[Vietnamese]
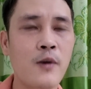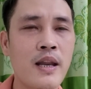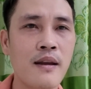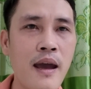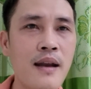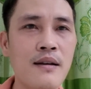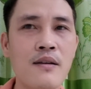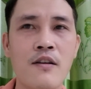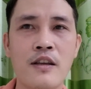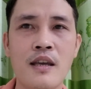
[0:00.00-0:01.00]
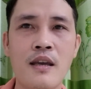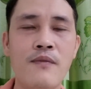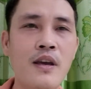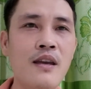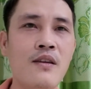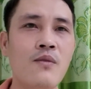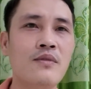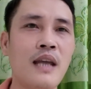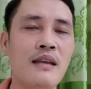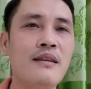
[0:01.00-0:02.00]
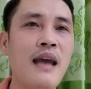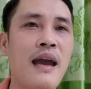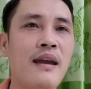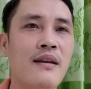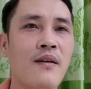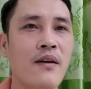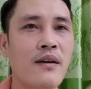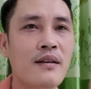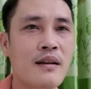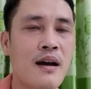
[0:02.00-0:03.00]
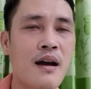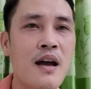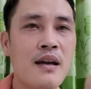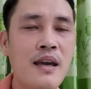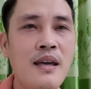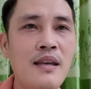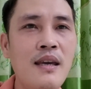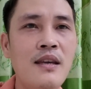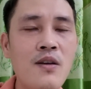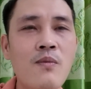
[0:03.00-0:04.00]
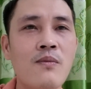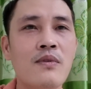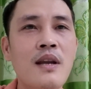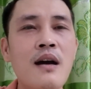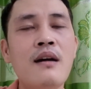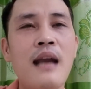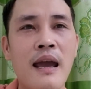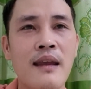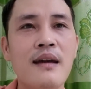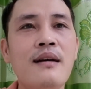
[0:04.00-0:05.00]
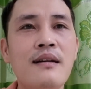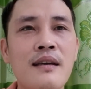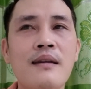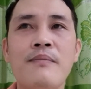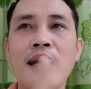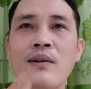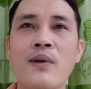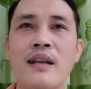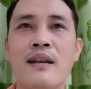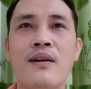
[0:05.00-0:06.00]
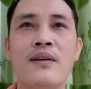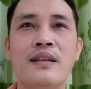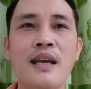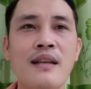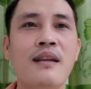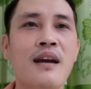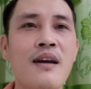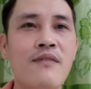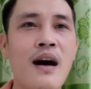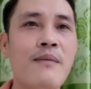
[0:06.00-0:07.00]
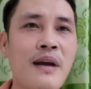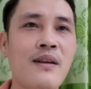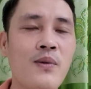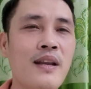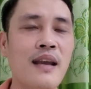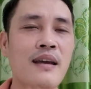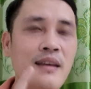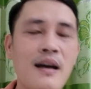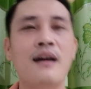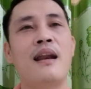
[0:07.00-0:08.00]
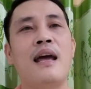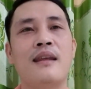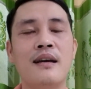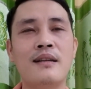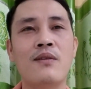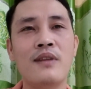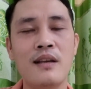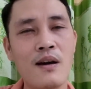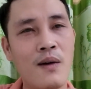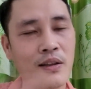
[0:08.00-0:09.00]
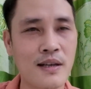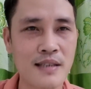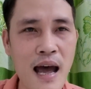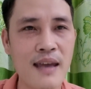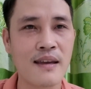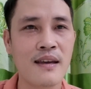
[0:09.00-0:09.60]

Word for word: Quỳnh ghen rồi chị Phi Nhung tỉnh dậy rồi à, ghi di chúc nhớ này nhớ kia Mạnh Quỳnh rồi sinh vợ Mạnh Quỳnh này kia là những cái thông tin nó hoàn toàn sai